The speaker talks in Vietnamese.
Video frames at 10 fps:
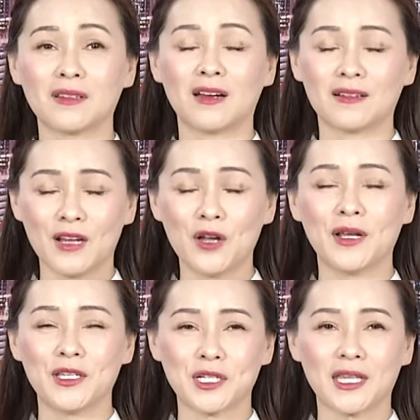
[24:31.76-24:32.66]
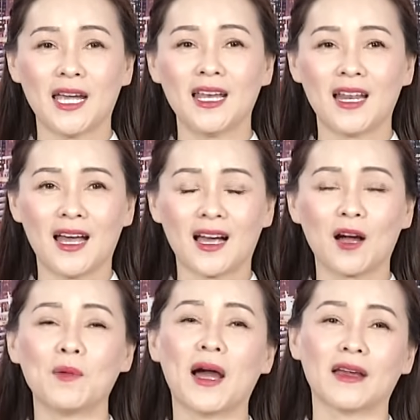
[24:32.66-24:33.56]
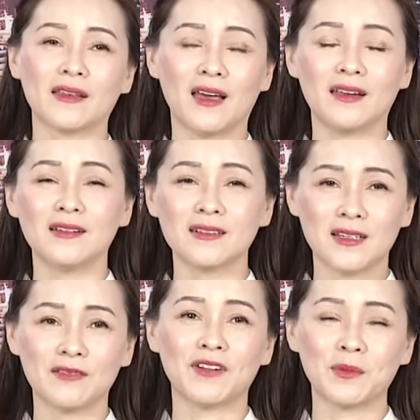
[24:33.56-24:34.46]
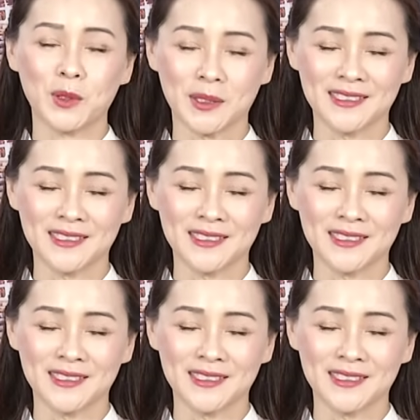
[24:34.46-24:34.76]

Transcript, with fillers: cho điều này cho thấy là không ai có thể đứng trên pháp luật